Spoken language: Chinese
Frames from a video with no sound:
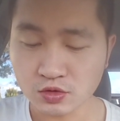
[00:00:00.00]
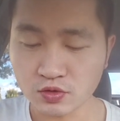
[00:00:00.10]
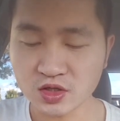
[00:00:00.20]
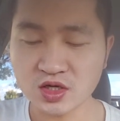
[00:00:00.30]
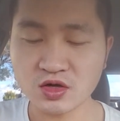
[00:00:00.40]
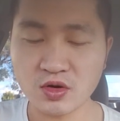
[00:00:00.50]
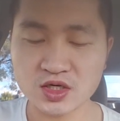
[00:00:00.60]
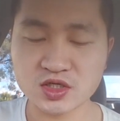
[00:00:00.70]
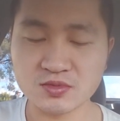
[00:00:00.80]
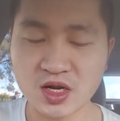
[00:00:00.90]
国内的
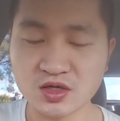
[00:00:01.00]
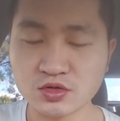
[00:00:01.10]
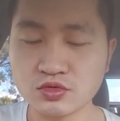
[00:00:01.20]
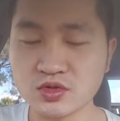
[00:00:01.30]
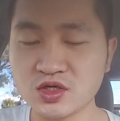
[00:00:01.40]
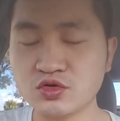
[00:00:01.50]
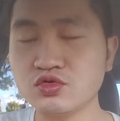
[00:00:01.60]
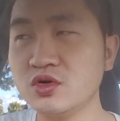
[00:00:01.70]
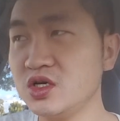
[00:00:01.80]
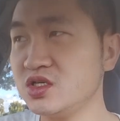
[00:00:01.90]
话，吃马铃薯泥
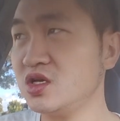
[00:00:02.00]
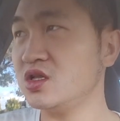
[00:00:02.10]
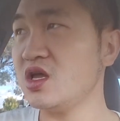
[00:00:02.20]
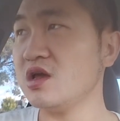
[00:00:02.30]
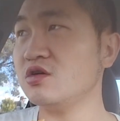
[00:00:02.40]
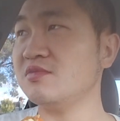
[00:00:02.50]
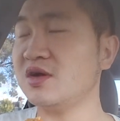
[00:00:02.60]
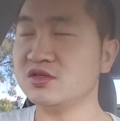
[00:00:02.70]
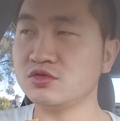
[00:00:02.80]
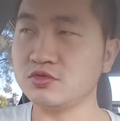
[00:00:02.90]
除了一些店有
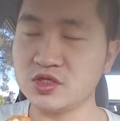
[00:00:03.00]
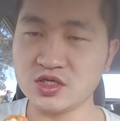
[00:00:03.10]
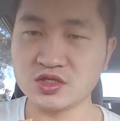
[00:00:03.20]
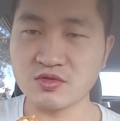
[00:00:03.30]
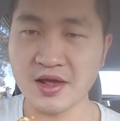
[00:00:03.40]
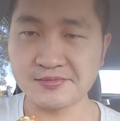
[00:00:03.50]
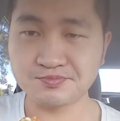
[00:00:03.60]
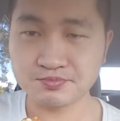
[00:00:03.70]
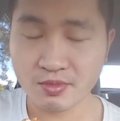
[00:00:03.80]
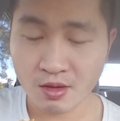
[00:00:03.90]
马铃薯泥之外，
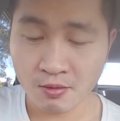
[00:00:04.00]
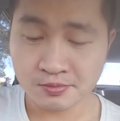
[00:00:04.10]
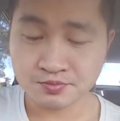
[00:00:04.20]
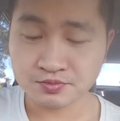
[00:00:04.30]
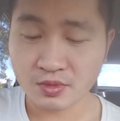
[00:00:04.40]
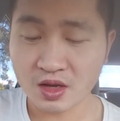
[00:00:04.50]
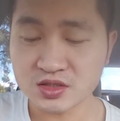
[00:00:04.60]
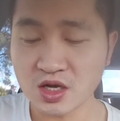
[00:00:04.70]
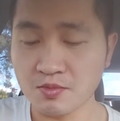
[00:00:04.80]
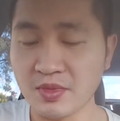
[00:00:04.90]

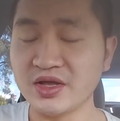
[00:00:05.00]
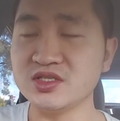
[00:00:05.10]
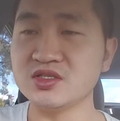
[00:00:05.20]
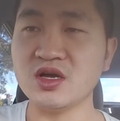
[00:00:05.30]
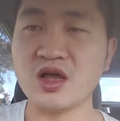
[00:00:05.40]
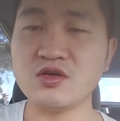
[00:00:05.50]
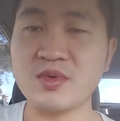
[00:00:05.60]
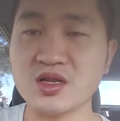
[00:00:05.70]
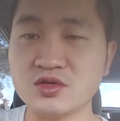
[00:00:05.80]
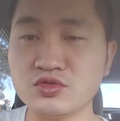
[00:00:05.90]
像美极还有
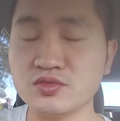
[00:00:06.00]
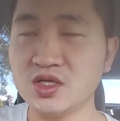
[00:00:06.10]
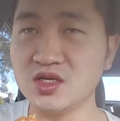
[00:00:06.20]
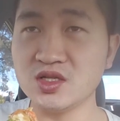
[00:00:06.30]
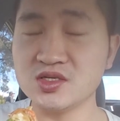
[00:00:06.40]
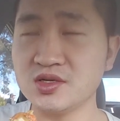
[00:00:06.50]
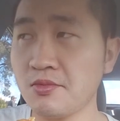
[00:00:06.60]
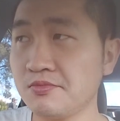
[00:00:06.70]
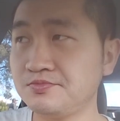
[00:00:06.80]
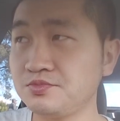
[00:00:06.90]
马铃薯泥的。
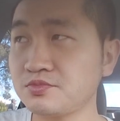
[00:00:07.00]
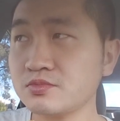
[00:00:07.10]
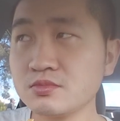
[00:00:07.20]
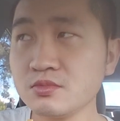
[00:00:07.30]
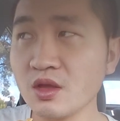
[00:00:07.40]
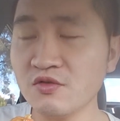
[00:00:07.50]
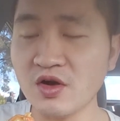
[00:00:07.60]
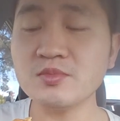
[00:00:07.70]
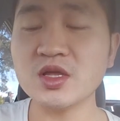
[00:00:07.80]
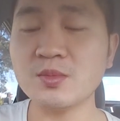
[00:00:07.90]

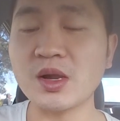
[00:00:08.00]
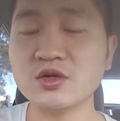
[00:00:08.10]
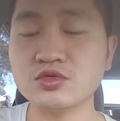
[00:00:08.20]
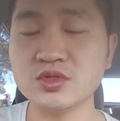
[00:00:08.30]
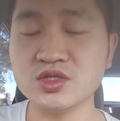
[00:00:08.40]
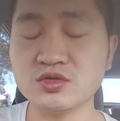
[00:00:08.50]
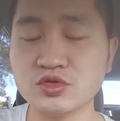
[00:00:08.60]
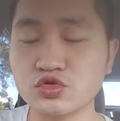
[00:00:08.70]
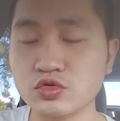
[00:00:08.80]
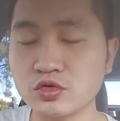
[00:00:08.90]
方便的马铃薯泥，就是
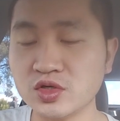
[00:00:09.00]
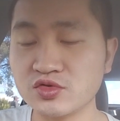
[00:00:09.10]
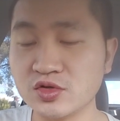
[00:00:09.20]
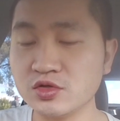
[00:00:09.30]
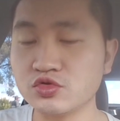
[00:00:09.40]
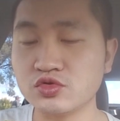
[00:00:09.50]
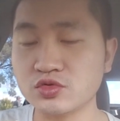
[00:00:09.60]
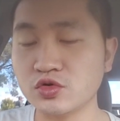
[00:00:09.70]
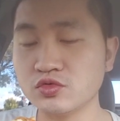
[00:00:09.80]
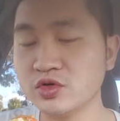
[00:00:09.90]
你冲冲热水就冲
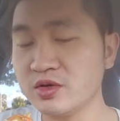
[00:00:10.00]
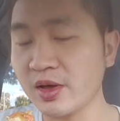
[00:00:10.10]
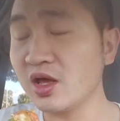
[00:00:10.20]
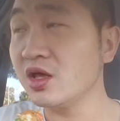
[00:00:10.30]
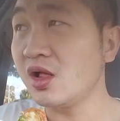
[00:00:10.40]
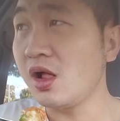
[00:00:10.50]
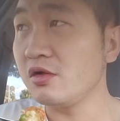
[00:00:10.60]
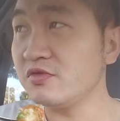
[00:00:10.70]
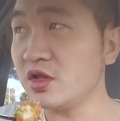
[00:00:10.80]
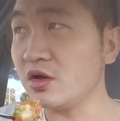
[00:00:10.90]
冲出一杯，
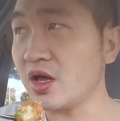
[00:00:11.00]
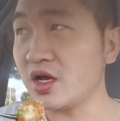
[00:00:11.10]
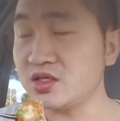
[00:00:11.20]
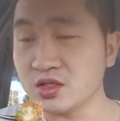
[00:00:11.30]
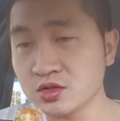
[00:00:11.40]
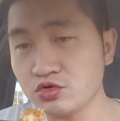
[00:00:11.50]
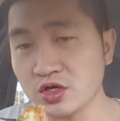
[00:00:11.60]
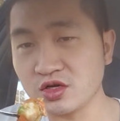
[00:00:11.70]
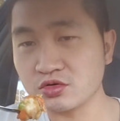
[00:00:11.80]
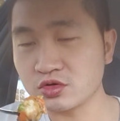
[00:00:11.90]
味道也还行。缺
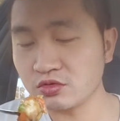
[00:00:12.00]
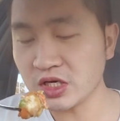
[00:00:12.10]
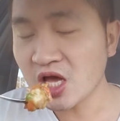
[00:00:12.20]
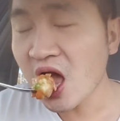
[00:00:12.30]
点就是贵。